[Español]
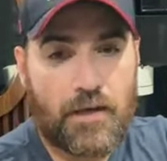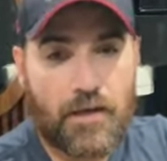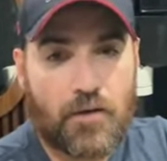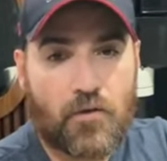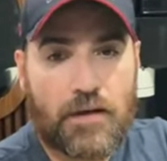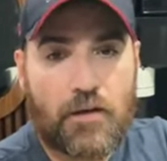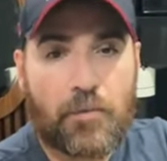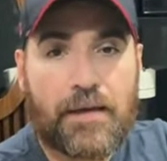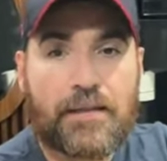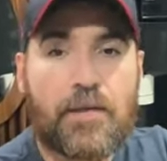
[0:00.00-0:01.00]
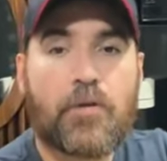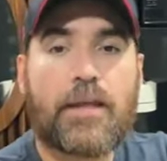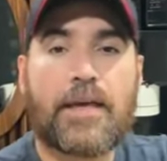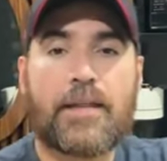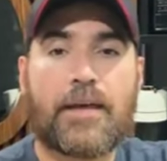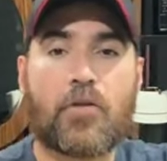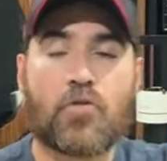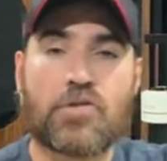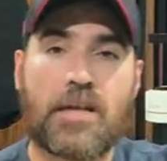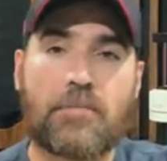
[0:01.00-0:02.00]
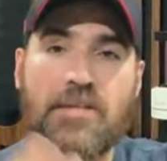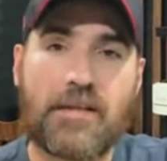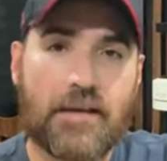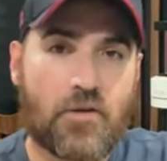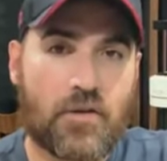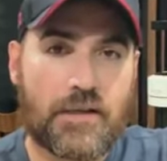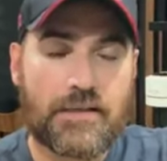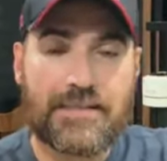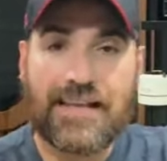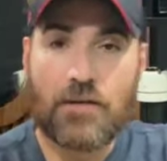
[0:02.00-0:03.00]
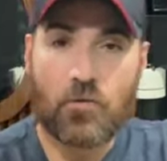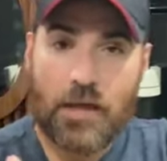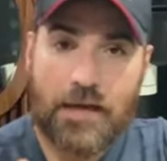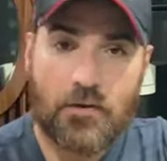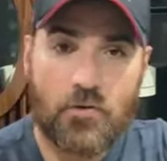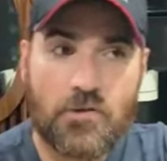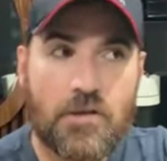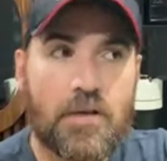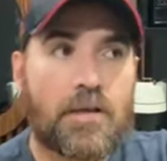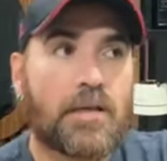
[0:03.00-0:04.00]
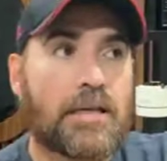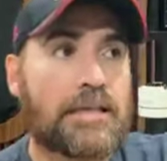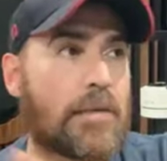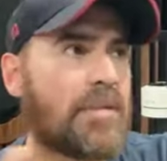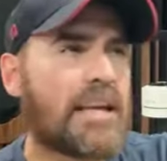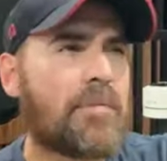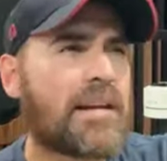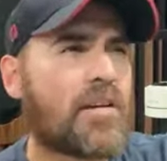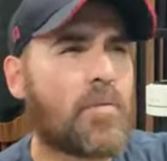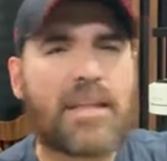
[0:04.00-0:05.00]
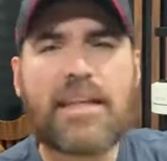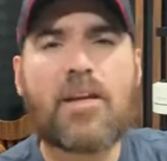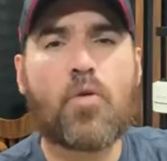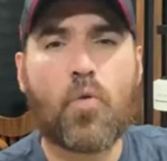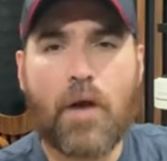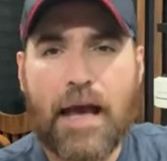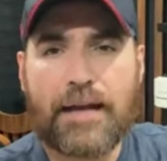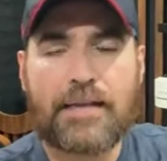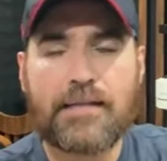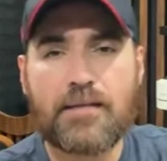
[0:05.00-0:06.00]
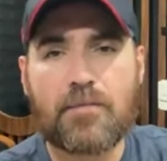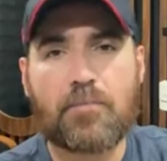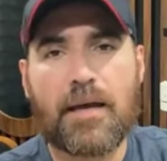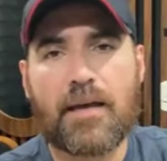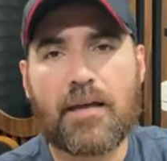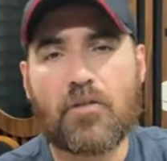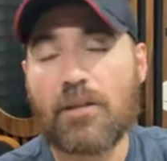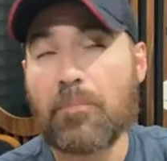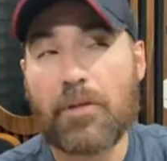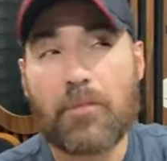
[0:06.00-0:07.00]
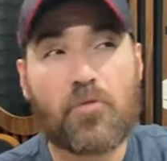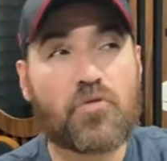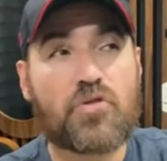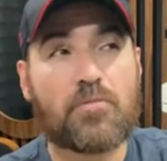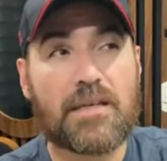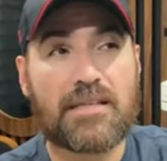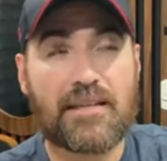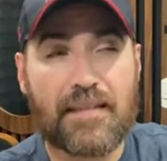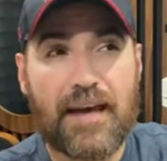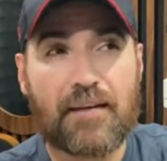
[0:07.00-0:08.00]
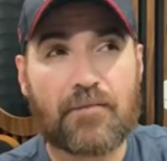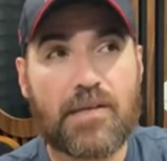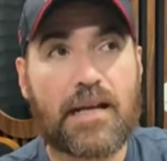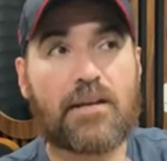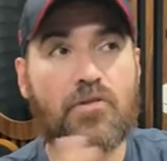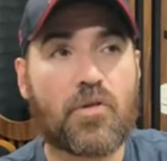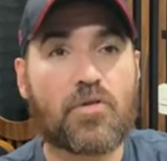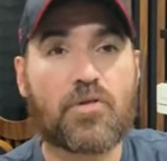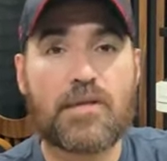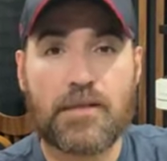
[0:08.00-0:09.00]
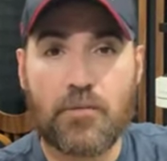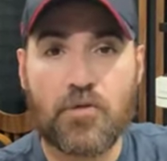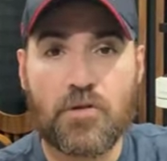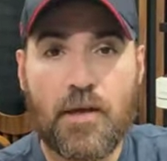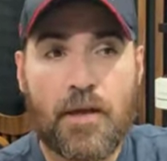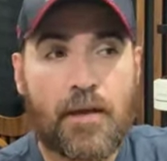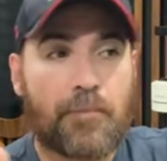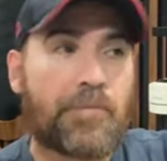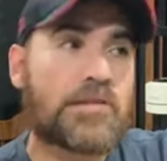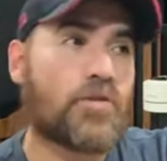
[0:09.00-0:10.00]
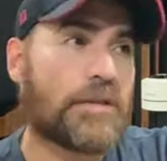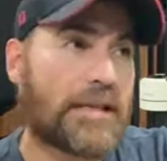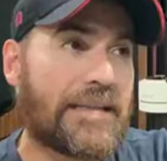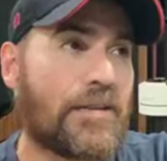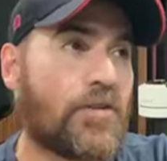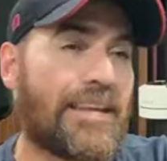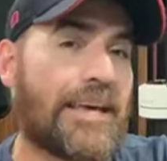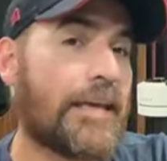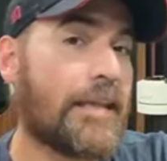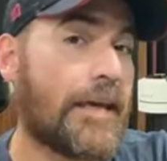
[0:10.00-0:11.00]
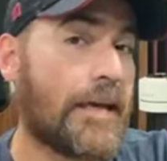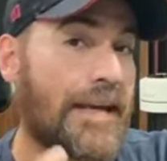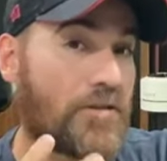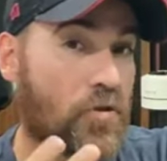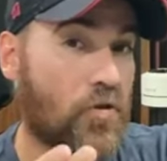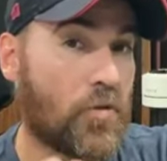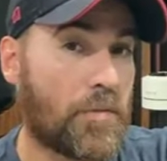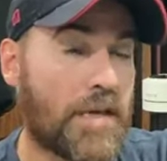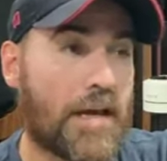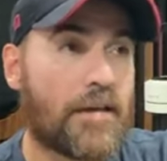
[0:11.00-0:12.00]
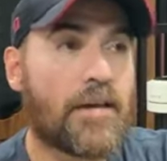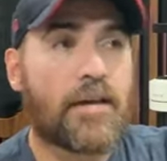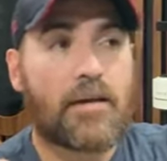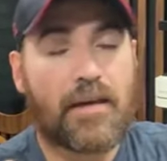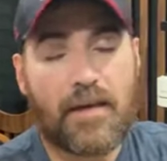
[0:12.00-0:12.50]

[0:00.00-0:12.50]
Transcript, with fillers: eh, con el objetivo de, conocer a mis seguidores, de saludarlos y también de que me recomienden lugares eh, donde podemos visitar, ya que nosotros hacemos pues contenido de gastronomía,